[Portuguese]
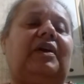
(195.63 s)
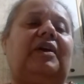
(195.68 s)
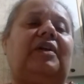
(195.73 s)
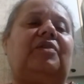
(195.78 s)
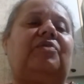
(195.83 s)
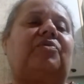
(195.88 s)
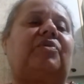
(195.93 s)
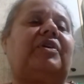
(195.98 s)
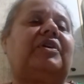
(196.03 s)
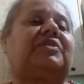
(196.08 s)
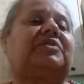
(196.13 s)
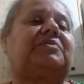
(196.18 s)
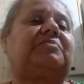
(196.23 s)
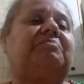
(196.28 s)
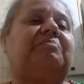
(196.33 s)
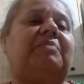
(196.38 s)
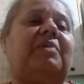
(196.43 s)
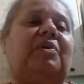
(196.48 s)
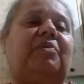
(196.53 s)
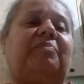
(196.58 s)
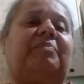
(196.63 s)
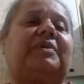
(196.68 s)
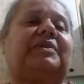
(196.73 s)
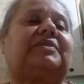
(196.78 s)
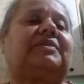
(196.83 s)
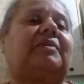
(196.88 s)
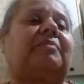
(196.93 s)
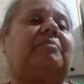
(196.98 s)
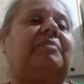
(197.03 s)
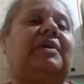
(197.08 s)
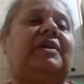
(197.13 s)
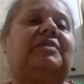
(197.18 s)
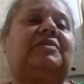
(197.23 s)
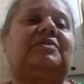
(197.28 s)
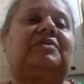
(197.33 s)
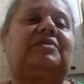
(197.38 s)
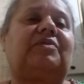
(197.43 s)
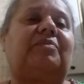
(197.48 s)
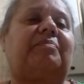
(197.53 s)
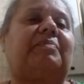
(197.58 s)
Ele conhece meu pensamento,
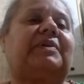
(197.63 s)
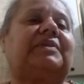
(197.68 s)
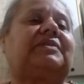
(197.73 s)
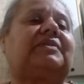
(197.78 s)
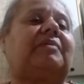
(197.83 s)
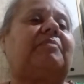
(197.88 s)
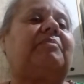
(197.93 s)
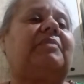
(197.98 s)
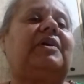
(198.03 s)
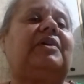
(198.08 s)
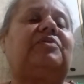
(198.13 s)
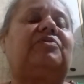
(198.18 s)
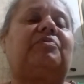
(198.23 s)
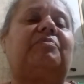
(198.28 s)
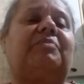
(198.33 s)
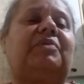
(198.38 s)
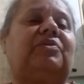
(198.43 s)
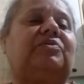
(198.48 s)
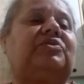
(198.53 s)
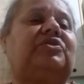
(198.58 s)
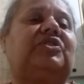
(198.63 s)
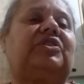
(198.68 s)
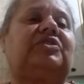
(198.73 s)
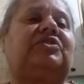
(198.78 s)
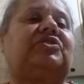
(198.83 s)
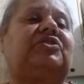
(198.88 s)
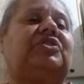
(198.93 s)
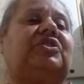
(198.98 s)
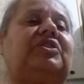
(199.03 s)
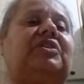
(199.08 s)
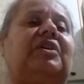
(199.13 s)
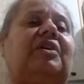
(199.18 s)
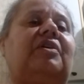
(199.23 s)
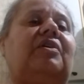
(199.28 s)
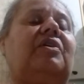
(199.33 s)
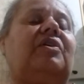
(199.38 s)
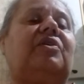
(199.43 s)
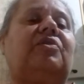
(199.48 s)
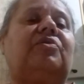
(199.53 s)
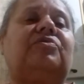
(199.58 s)
seu pensamento, meu dia a dia,
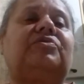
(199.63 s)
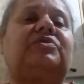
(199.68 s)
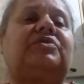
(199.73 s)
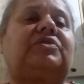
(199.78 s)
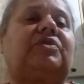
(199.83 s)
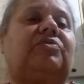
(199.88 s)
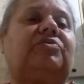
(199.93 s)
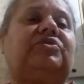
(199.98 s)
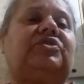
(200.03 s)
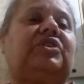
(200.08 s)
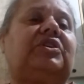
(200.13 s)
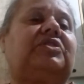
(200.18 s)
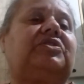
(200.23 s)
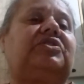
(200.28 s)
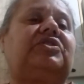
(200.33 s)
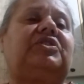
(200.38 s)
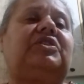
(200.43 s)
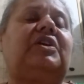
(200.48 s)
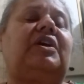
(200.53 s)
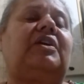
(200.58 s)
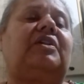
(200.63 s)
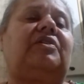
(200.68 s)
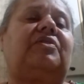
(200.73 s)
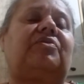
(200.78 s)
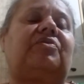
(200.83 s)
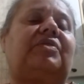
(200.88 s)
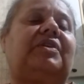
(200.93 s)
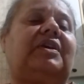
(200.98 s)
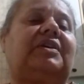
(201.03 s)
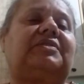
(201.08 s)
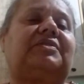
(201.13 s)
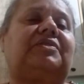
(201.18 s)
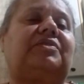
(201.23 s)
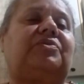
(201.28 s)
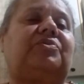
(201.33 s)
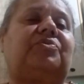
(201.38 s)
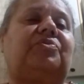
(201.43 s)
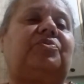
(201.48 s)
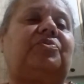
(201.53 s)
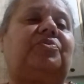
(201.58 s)
o seu dia a dia, ele
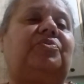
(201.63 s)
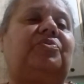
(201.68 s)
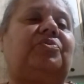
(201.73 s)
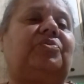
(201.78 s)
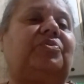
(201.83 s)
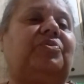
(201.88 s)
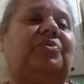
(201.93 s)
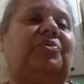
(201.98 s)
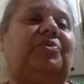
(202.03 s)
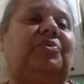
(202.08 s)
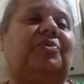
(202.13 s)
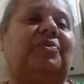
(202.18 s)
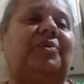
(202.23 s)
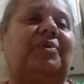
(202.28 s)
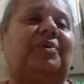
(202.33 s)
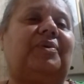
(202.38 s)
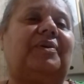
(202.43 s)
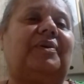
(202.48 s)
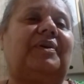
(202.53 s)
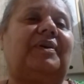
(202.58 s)
conhece tudo.